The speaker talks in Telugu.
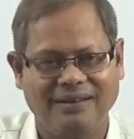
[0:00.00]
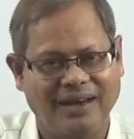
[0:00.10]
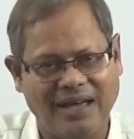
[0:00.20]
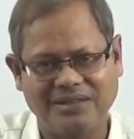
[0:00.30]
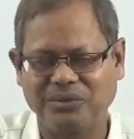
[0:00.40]

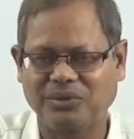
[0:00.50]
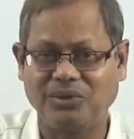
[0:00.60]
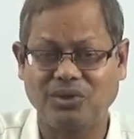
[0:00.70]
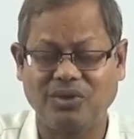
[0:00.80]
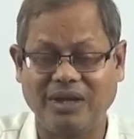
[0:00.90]
నా
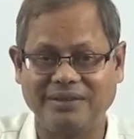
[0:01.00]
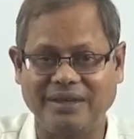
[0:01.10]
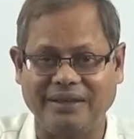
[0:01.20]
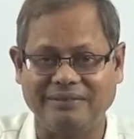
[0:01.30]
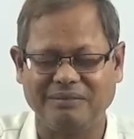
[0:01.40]
జీవితంలో కూడా
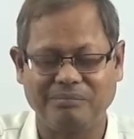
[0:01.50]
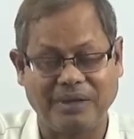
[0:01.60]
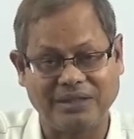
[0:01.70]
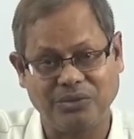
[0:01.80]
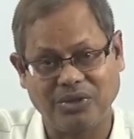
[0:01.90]
అంతే
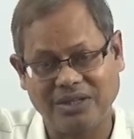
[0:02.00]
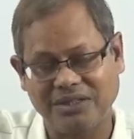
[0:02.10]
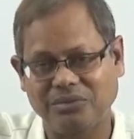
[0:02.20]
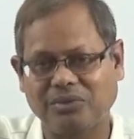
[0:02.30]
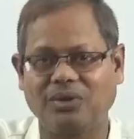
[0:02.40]
ప్రతి ఒక్కరి
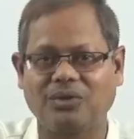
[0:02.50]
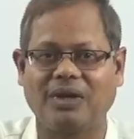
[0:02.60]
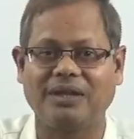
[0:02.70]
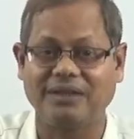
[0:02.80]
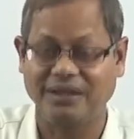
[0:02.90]
జీవితంలో
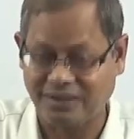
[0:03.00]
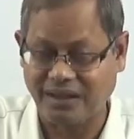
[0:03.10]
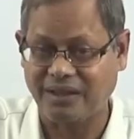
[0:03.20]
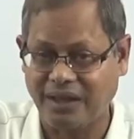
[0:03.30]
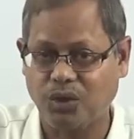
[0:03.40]
కూడా అంతే ఇంత
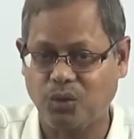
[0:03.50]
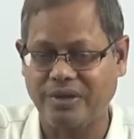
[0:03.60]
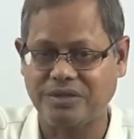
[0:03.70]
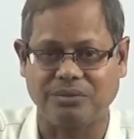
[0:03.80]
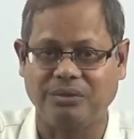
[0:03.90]
ఎక్కువ
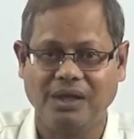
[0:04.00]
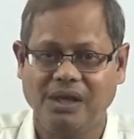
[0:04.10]
వయసు